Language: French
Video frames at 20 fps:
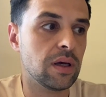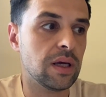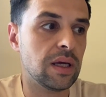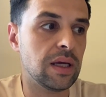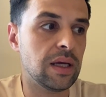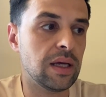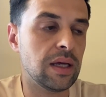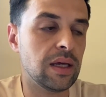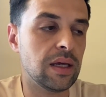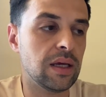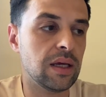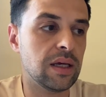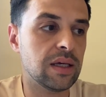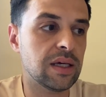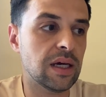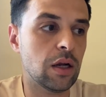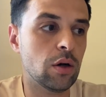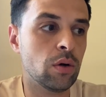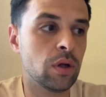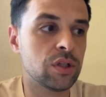Et,
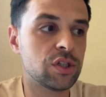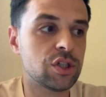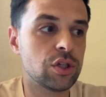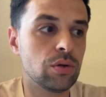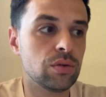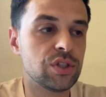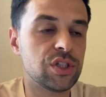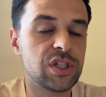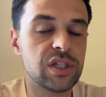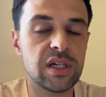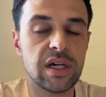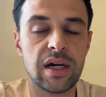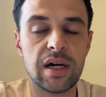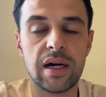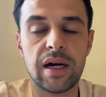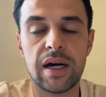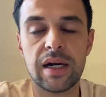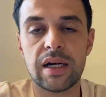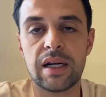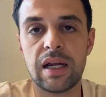Carlo Ancelotti
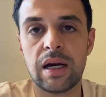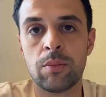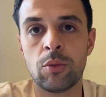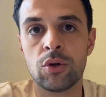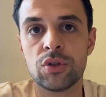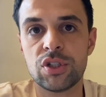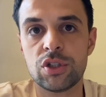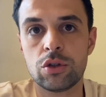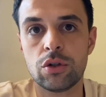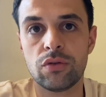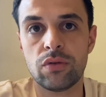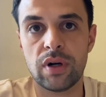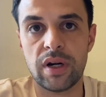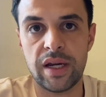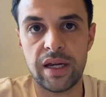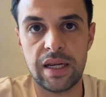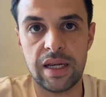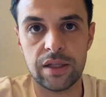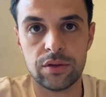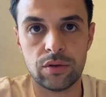a, clairement dit que
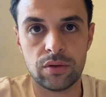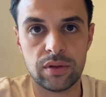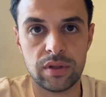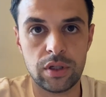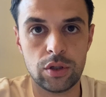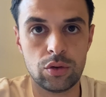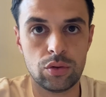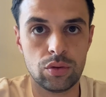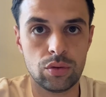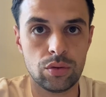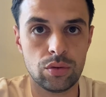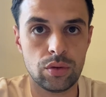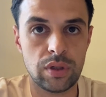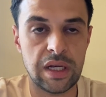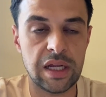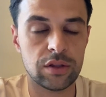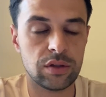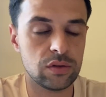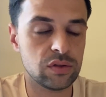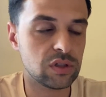voilà, il attendait que,
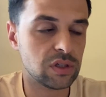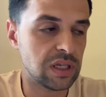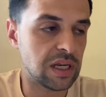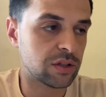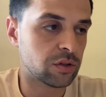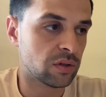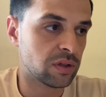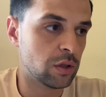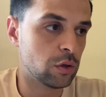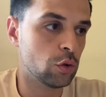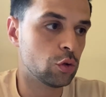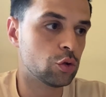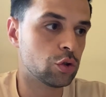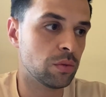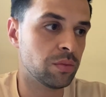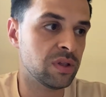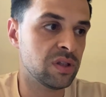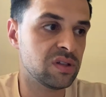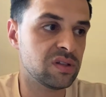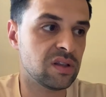ce qu'il attendait de
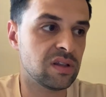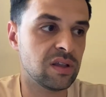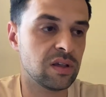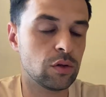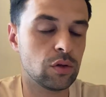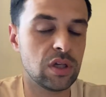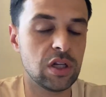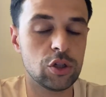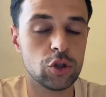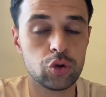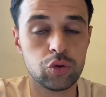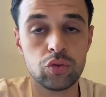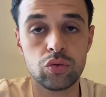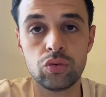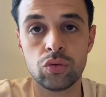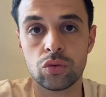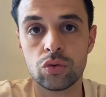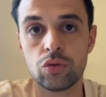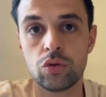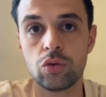Tchouameni, c'était qu'il joue
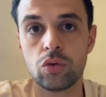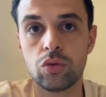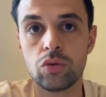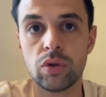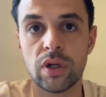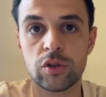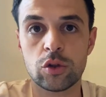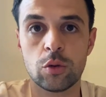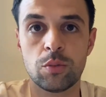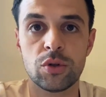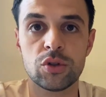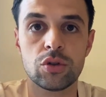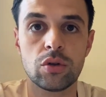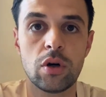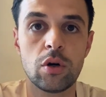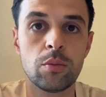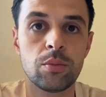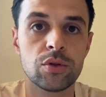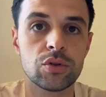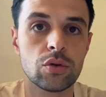donc du coup à ce
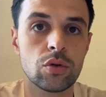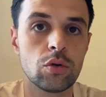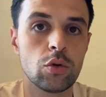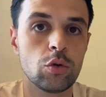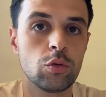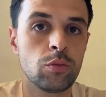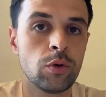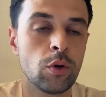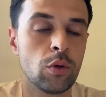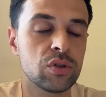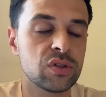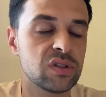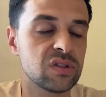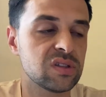poste-là, au poste de numéro 6